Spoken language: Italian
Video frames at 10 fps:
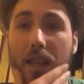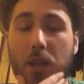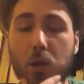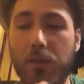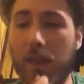la
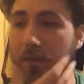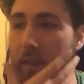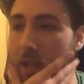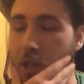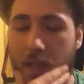Juve
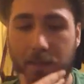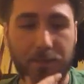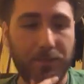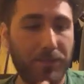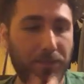invece
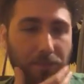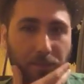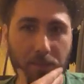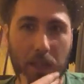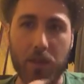
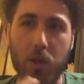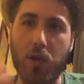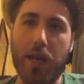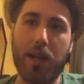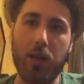deve
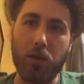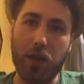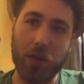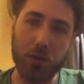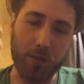giocare
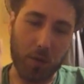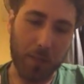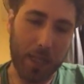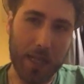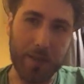ancora contro
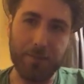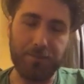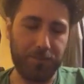Milan,